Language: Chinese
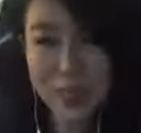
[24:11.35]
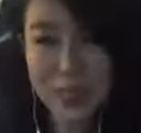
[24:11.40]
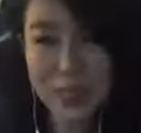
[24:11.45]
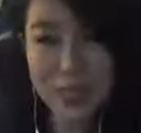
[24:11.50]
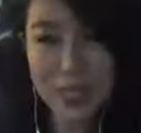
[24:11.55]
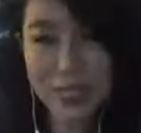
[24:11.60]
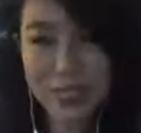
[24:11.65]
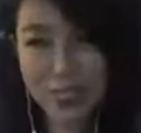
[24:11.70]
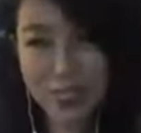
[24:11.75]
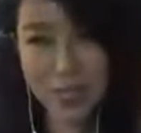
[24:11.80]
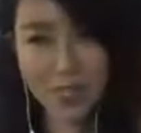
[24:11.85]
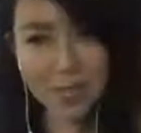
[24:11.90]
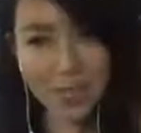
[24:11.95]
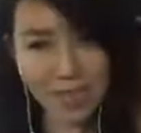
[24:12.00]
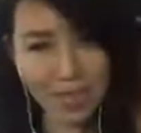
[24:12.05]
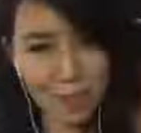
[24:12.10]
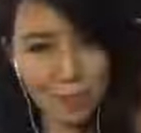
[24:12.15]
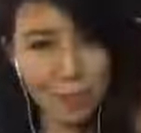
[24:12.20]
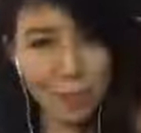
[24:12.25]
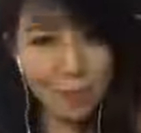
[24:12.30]
所以就是
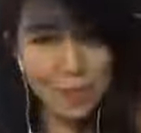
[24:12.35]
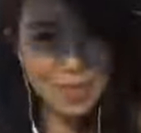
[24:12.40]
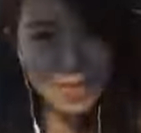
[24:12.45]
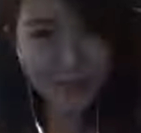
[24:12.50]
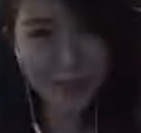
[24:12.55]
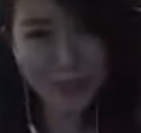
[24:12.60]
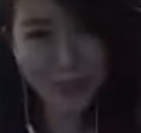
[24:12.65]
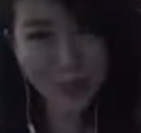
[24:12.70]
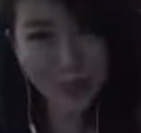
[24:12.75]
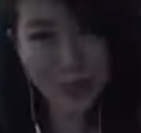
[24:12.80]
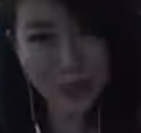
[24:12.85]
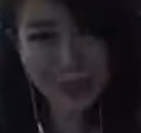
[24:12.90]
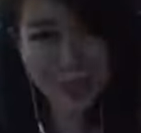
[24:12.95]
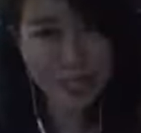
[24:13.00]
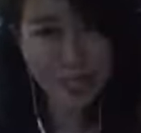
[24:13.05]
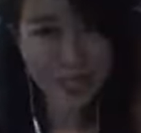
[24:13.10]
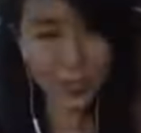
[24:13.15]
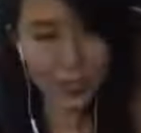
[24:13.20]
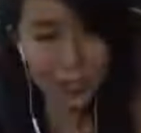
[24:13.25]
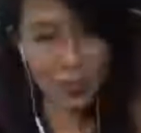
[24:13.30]
看我们怎么做
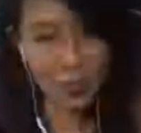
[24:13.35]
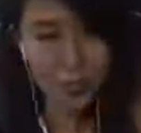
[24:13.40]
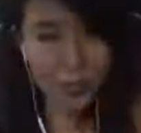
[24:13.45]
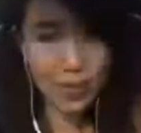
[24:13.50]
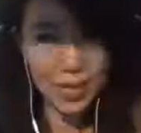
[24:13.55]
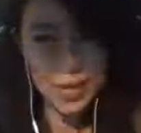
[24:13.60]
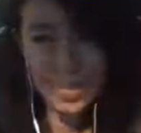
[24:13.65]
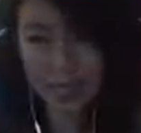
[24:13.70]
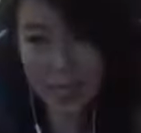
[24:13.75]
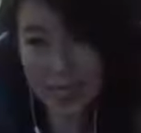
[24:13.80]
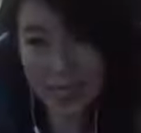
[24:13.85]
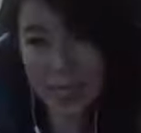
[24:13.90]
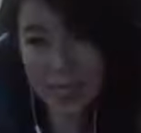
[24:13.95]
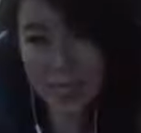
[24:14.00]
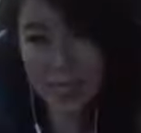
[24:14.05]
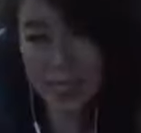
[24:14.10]
这个修为哈，